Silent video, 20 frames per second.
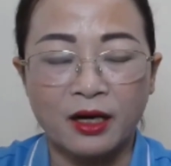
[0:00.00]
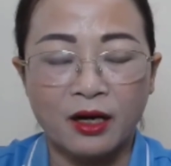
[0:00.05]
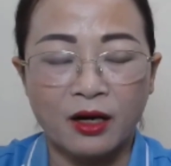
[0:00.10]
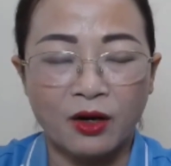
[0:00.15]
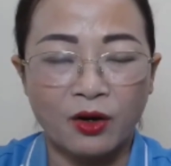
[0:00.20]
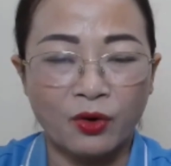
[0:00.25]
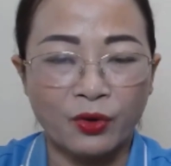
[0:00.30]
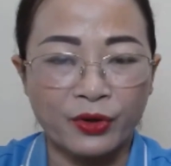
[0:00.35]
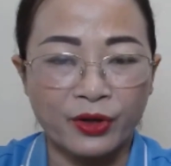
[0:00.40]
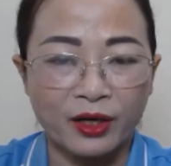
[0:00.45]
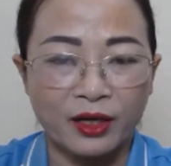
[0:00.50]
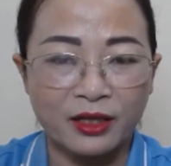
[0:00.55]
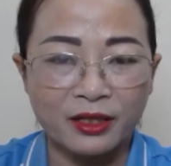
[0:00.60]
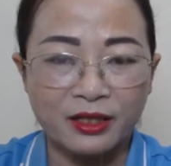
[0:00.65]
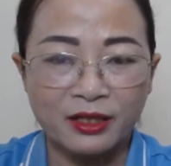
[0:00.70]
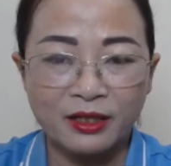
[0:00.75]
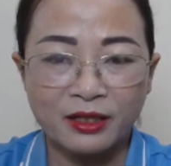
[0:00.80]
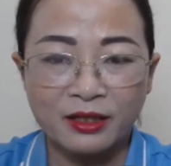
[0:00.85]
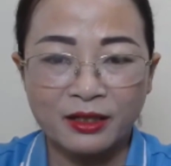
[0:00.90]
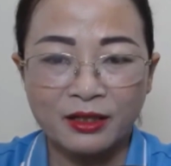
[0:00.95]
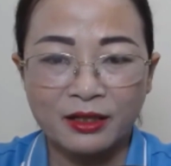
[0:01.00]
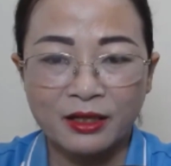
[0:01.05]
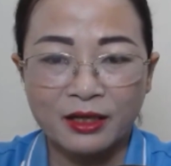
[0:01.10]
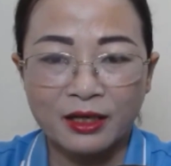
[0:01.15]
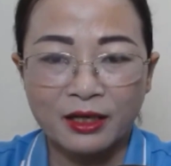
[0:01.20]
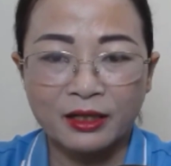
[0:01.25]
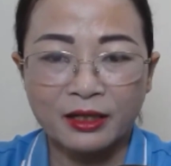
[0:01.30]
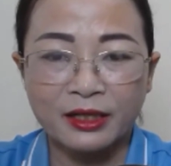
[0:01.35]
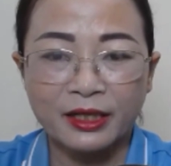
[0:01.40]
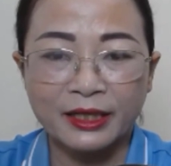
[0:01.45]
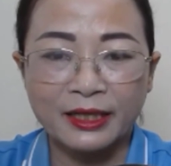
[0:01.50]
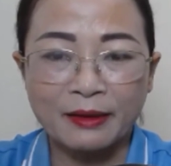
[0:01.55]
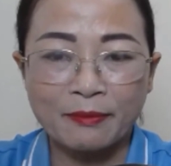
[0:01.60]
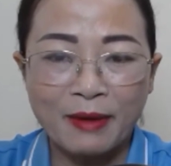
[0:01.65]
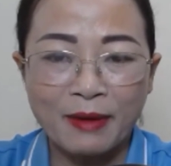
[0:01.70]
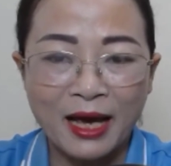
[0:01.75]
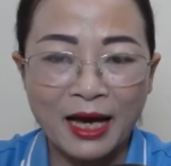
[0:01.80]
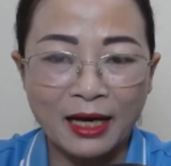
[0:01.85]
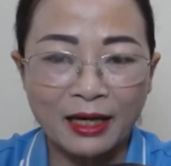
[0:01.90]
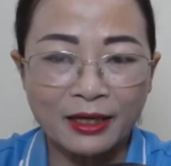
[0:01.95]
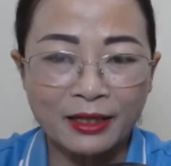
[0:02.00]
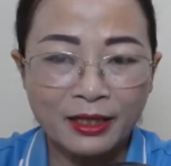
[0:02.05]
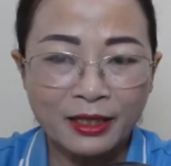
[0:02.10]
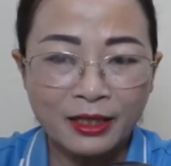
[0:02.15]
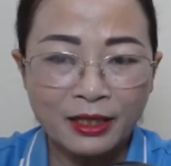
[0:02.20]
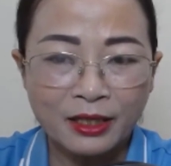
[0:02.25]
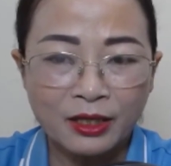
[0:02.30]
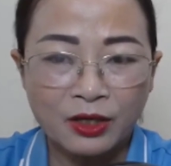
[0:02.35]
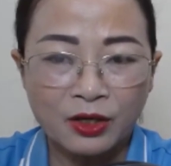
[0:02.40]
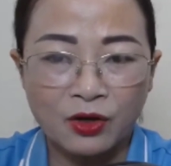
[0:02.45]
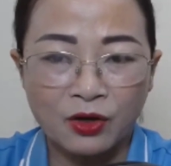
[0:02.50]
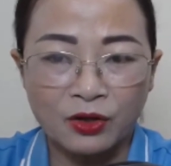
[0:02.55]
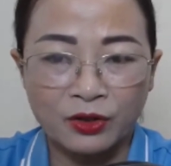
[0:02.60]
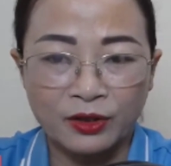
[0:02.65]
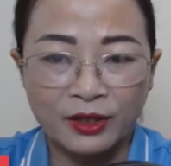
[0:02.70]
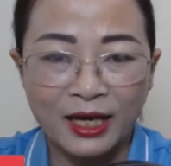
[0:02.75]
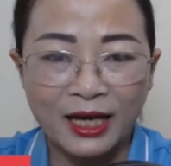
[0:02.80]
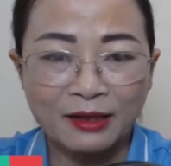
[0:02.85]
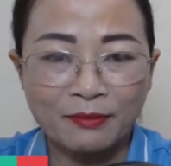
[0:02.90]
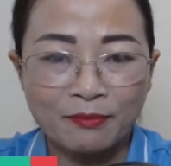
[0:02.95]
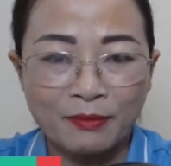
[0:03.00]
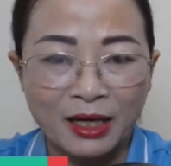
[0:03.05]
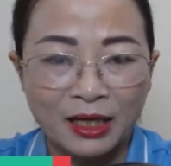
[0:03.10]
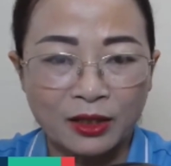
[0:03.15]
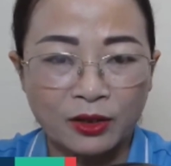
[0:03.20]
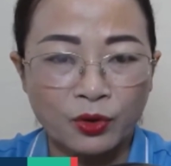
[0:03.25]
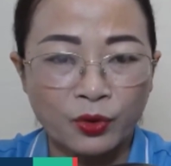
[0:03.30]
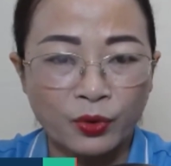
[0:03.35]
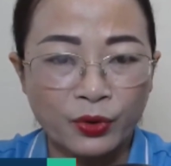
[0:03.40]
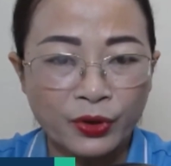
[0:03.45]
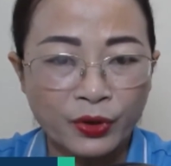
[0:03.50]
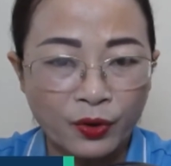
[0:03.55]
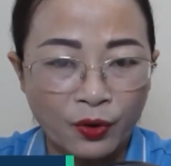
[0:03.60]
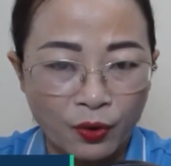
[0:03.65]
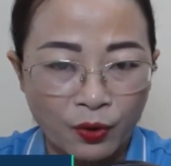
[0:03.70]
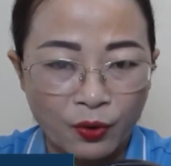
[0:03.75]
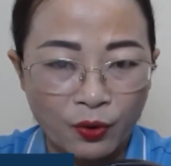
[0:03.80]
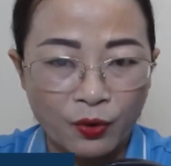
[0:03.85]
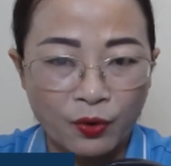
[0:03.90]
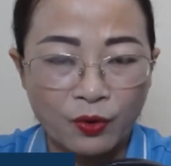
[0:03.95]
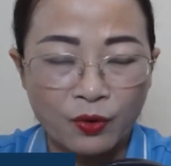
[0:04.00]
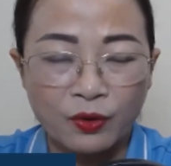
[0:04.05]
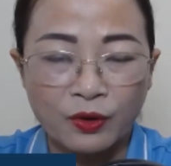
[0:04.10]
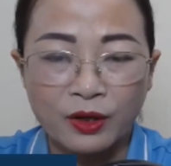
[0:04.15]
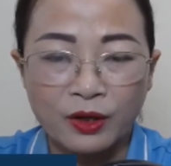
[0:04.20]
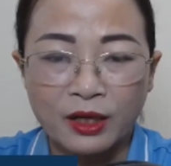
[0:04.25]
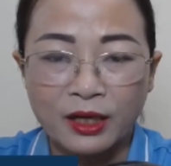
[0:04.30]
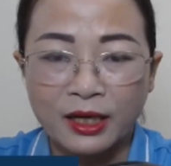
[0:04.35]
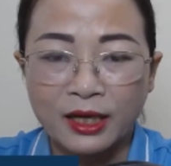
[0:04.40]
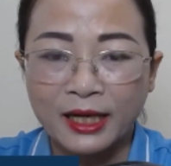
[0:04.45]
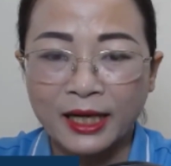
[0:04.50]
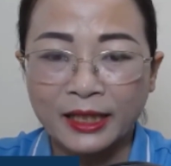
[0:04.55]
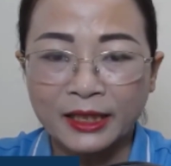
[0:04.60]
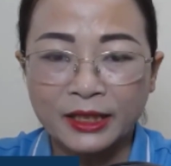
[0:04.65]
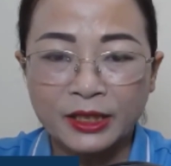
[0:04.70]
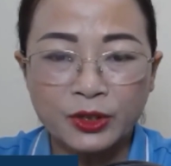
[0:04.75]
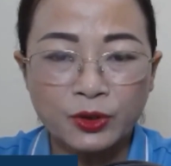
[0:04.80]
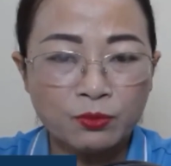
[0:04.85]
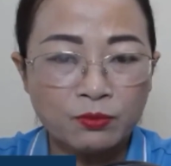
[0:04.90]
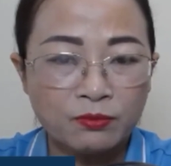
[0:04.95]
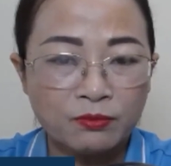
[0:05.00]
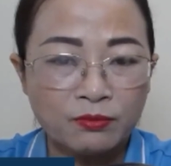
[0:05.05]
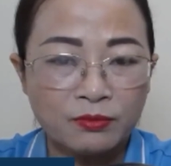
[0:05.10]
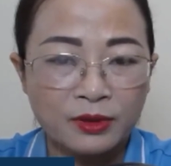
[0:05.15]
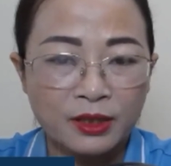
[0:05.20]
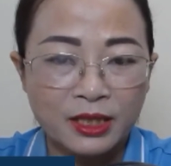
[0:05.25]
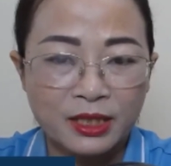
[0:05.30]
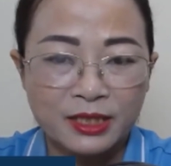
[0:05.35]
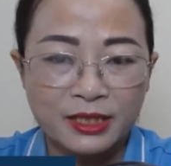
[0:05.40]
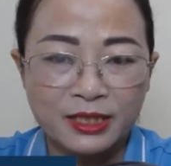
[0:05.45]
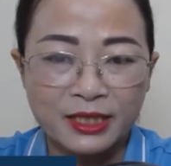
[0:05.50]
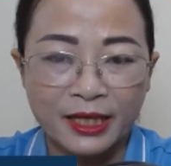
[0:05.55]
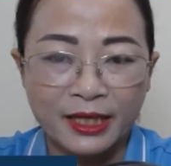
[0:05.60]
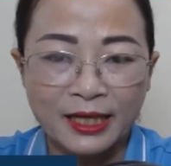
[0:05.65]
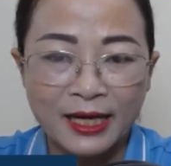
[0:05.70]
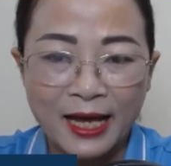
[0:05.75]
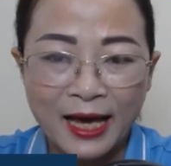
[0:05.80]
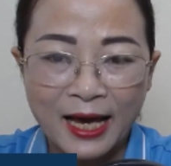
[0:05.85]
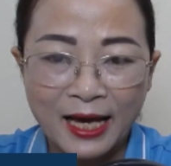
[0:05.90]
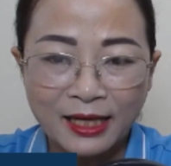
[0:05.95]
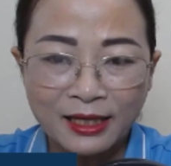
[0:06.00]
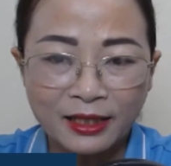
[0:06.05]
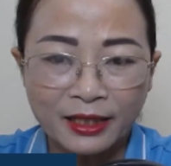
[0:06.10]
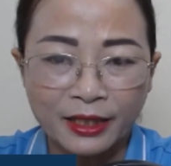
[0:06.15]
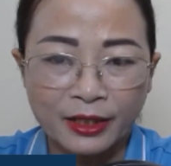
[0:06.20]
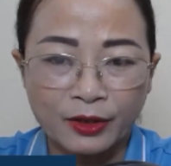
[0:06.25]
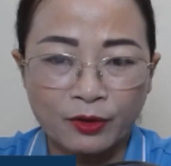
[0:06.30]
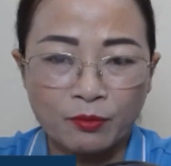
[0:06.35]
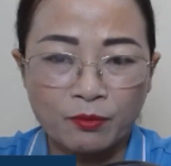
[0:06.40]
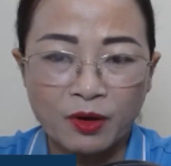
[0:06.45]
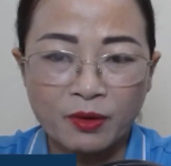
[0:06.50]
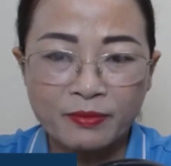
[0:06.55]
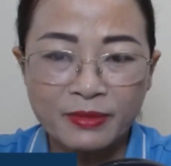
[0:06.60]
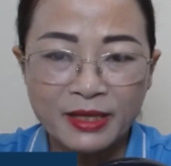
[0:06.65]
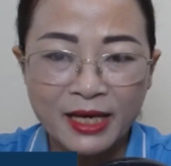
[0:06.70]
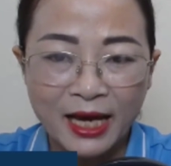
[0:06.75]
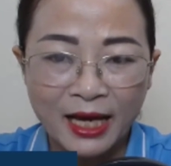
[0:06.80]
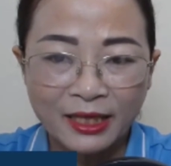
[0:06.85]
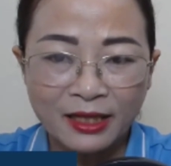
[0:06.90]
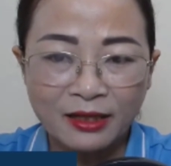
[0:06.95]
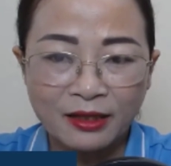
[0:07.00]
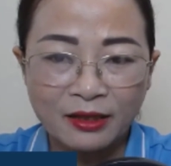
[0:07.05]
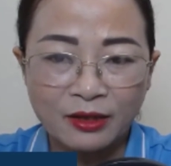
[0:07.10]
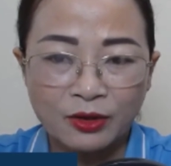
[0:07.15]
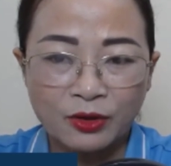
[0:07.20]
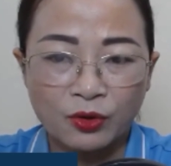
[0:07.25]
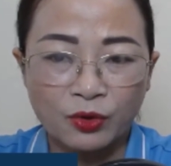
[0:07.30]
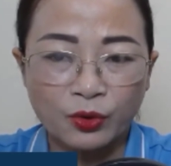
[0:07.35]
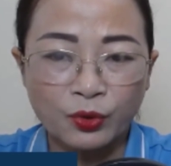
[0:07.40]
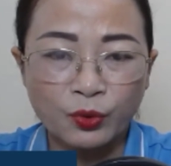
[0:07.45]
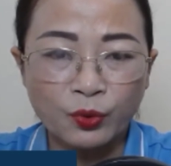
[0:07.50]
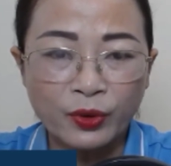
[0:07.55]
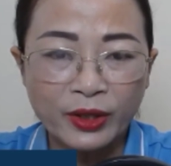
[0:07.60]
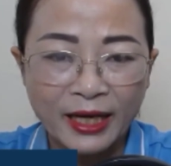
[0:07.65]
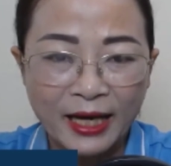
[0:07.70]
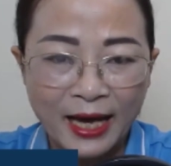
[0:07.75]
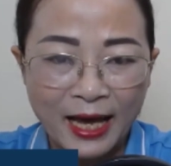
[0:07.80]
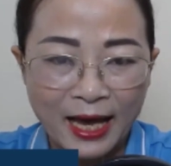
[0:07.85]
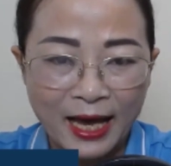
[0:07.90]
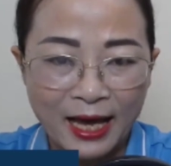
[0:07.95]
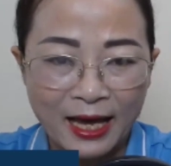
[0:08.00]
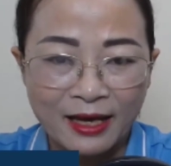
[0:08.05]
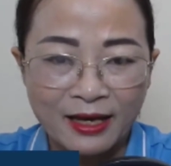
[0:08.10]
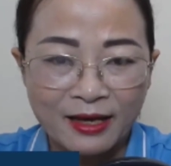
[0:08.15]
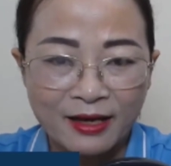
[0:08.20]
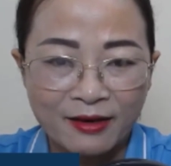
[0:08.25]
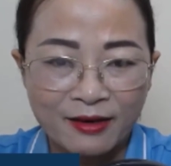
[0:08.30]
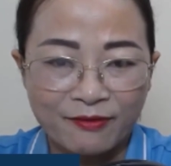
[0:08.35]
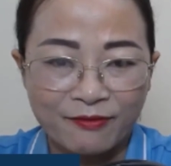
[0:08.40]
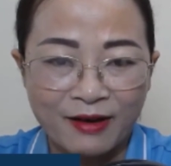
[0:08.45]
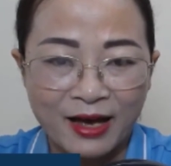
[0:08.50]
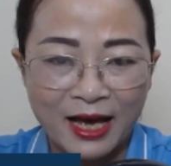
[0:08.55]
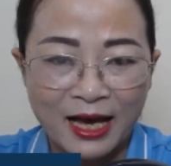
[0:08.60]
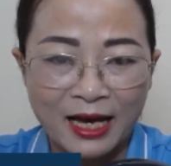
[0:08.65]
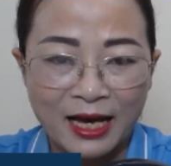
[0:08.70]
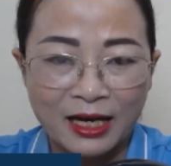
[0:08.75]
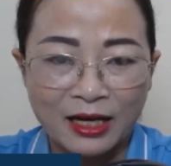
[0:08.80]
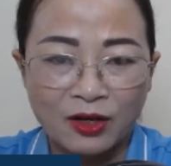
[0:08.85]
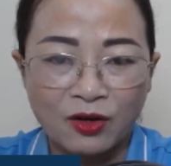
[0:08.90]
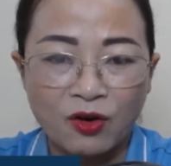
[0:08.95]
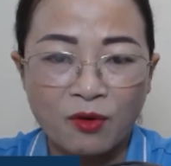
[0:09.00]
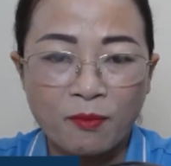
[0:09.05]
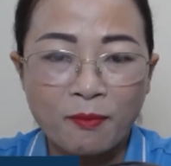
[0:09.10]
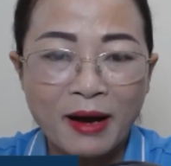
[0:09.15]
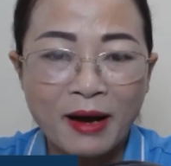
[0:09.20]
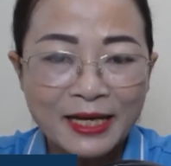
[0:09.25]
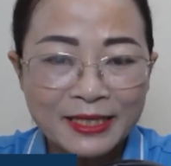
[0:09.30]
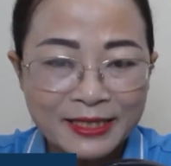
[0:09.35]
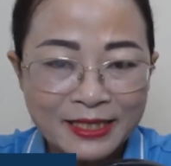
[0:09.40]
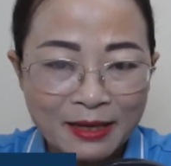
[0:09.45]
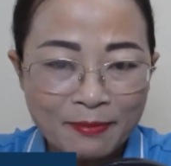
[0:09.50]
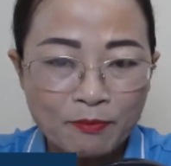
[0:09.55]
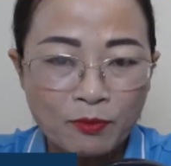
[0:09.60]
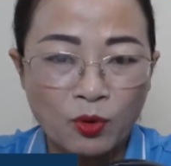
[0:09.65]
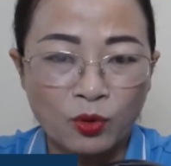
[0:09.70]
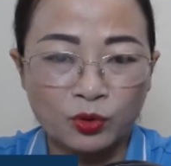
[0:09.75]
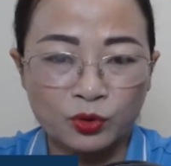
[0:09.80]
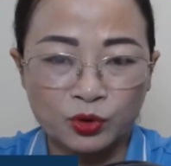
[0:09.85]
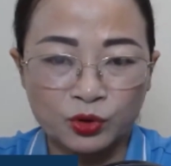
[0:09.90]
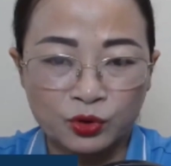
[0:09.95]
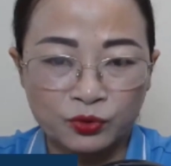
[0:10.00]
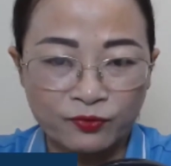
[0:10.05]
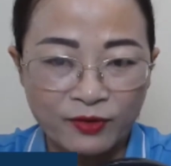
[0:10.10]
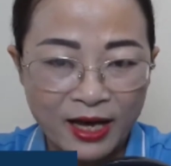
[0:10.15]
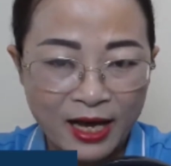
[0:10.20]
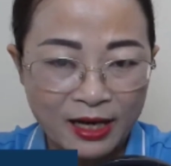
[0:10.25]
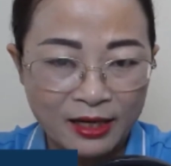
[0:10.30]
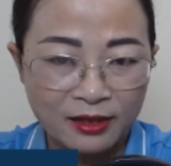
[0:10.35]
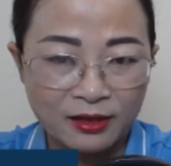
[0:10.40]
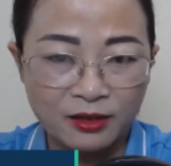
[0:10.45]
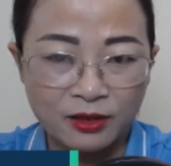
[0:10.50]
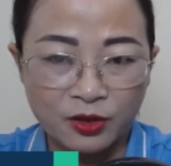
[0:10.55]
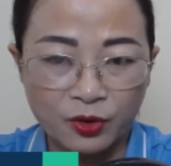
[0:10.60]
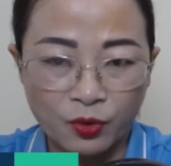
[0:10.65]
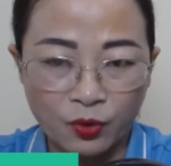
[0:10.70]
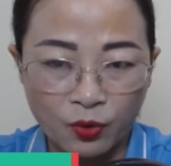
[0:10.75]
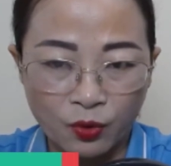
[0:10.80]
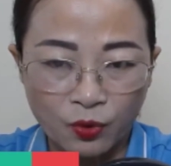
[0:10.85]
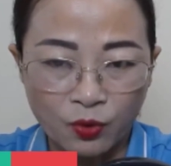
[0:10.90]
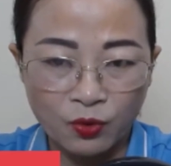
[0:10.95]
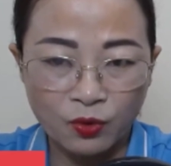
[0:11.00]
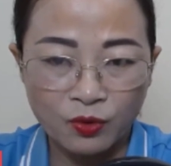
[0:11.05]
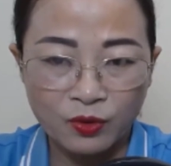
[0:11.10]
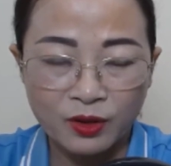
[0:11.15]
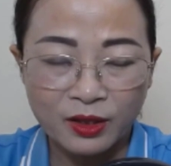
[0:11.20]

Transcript: Hồi ấy, người đàn bà ấy còn ăn mặc lối cổ, khăn nhung, giày láng kiểu mõm nhái, có đuôi gà và có 300 hột vàng ở cổ.